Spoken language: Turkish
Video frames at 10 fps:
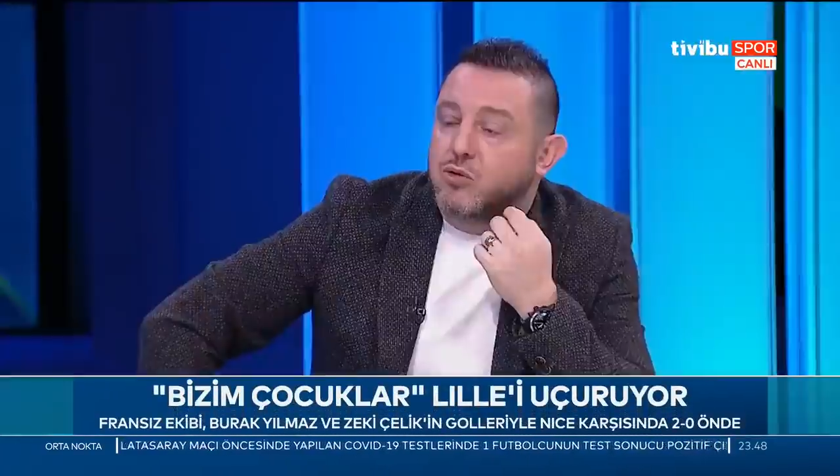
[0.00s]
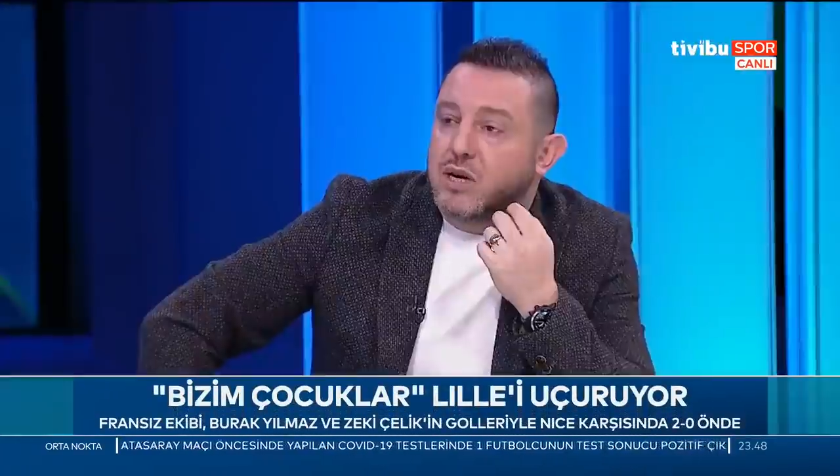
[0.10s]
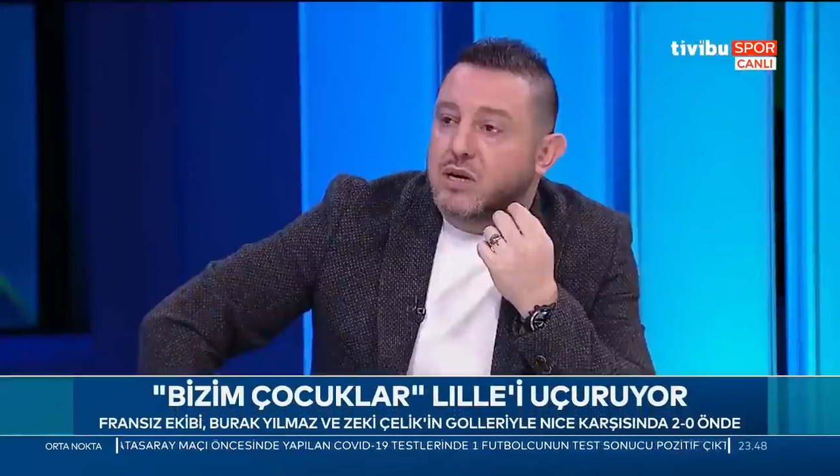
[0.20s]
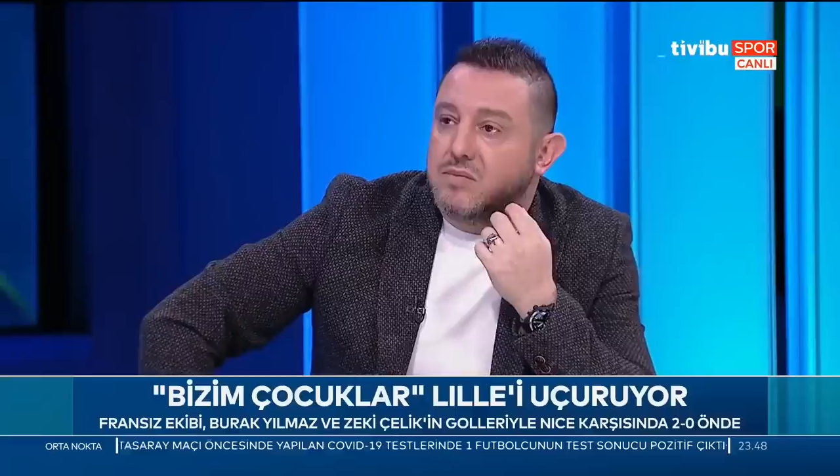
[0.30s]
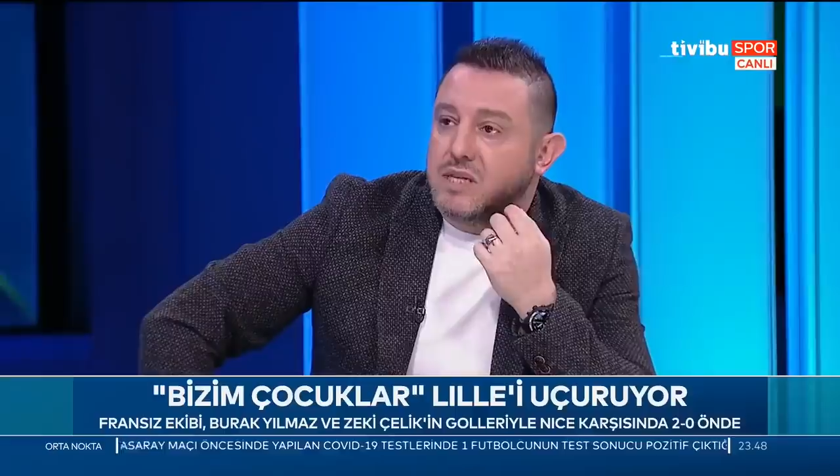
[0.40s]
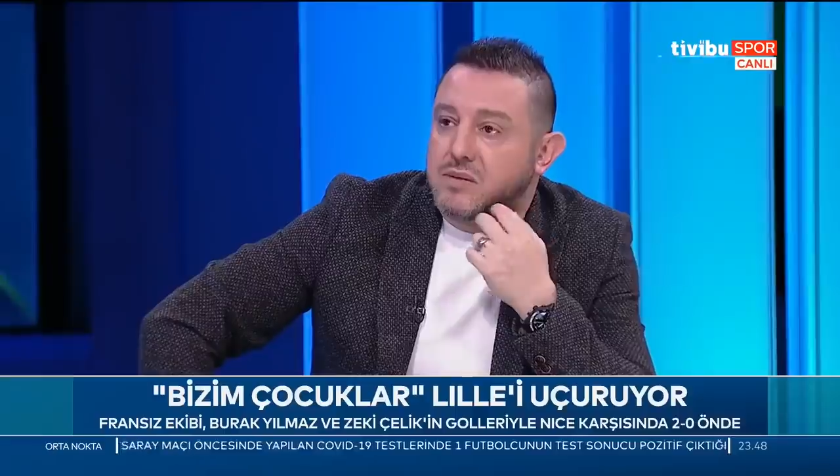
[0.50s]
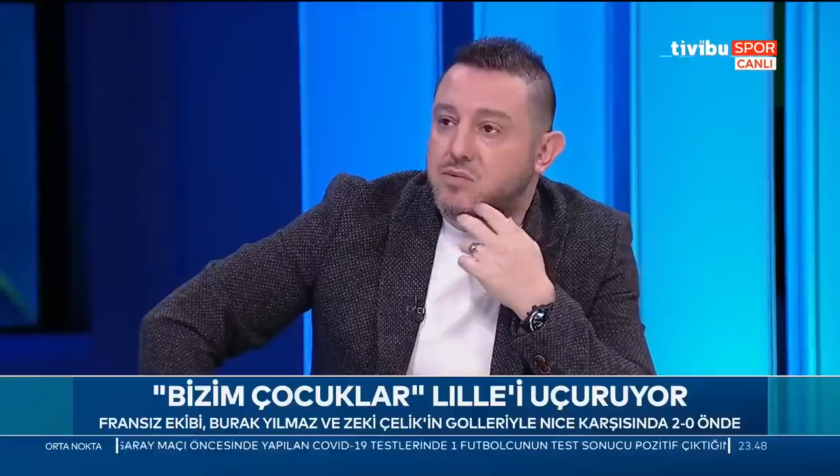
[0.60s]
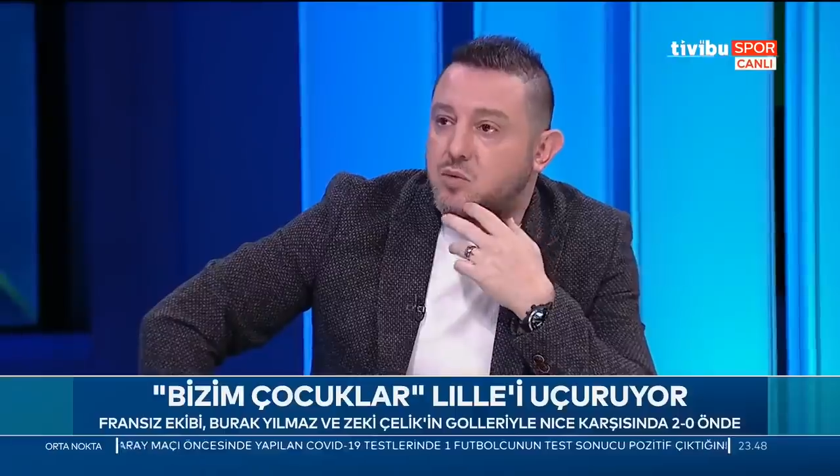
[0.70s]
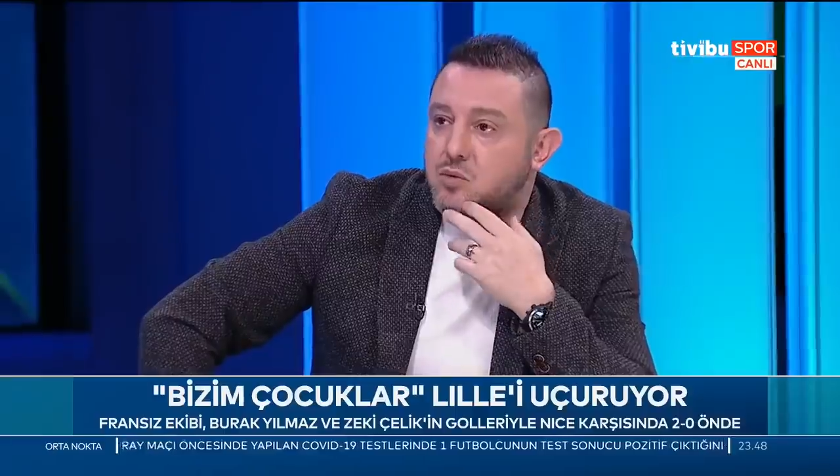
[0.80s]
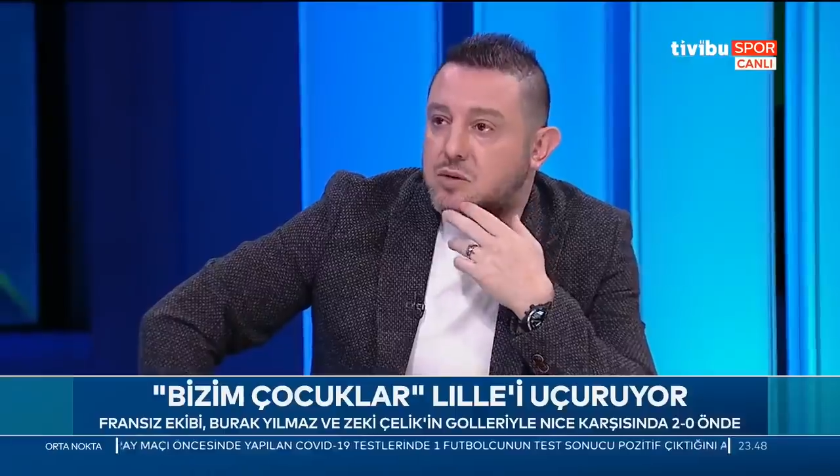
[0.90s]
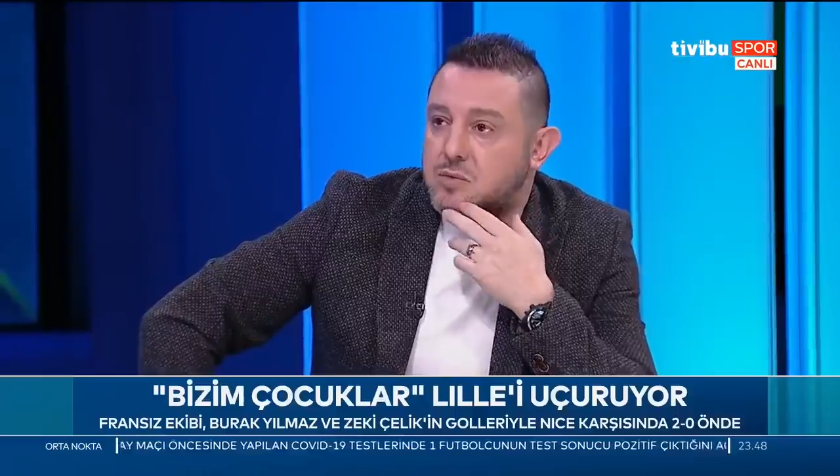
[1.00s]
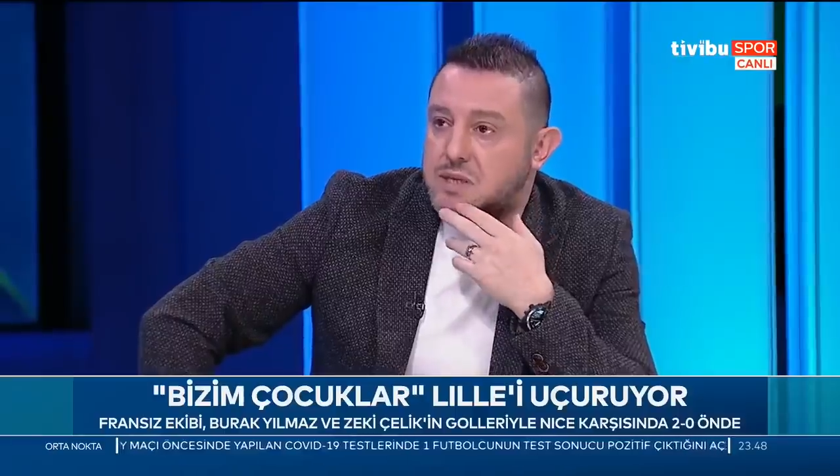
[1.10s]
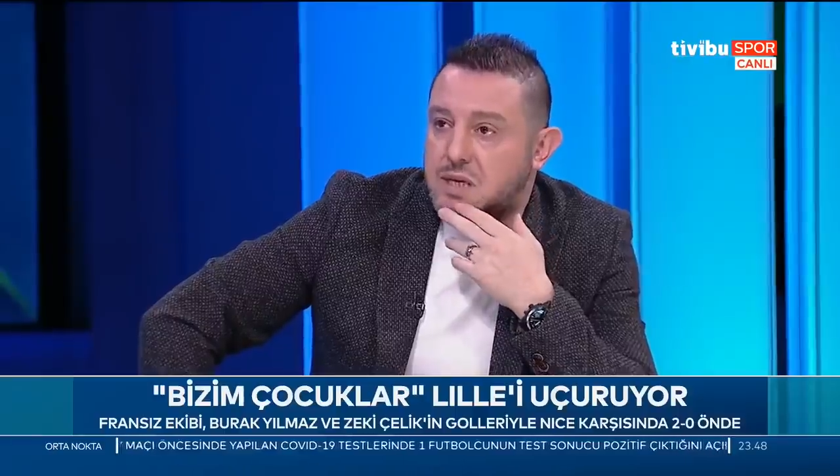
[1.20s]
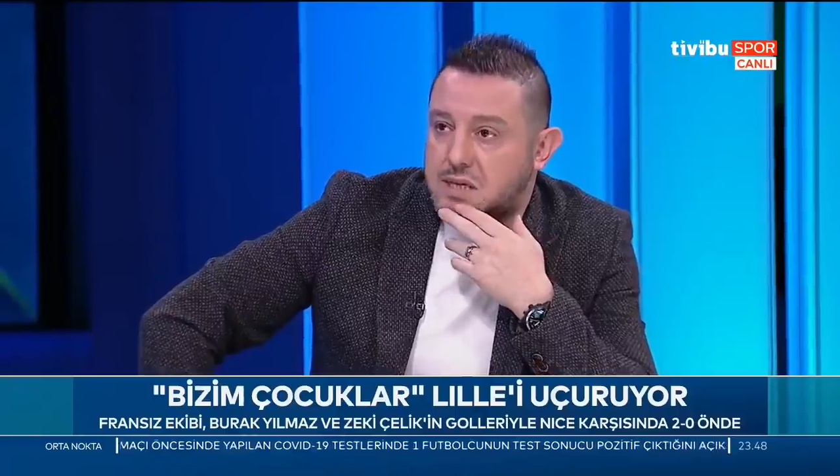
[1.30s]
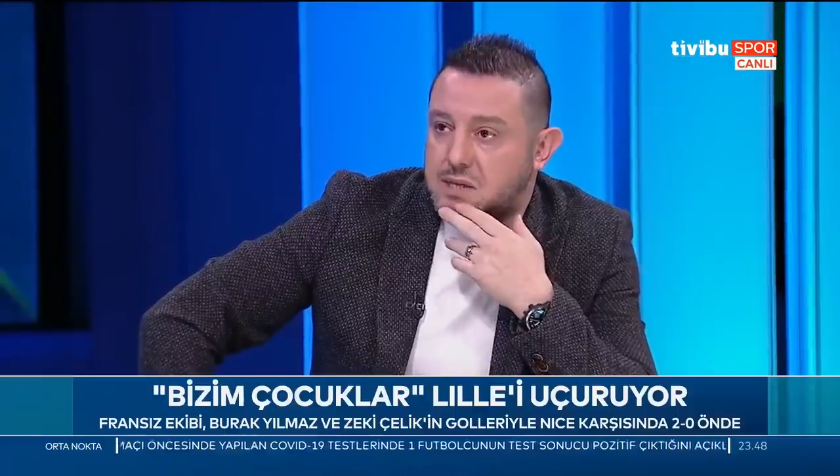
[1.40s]
takımı ismi bulmamız
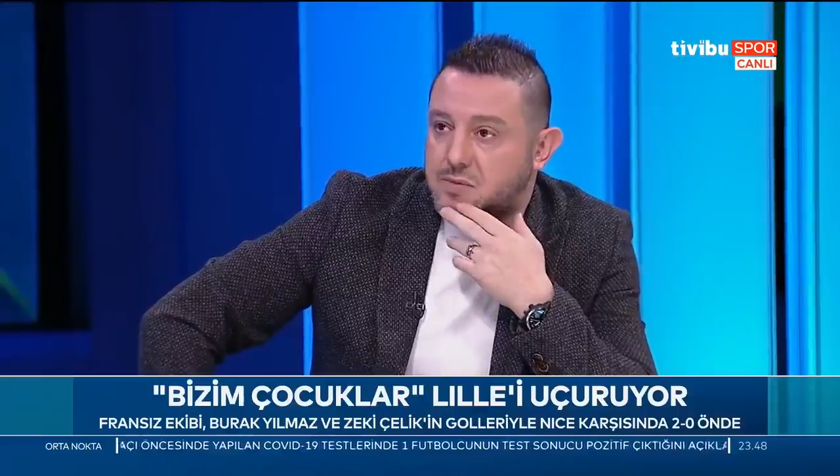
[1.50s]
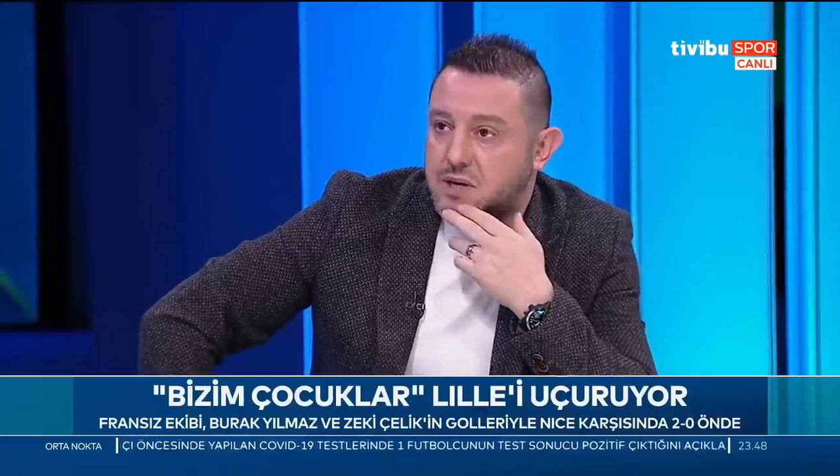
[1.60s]
lazım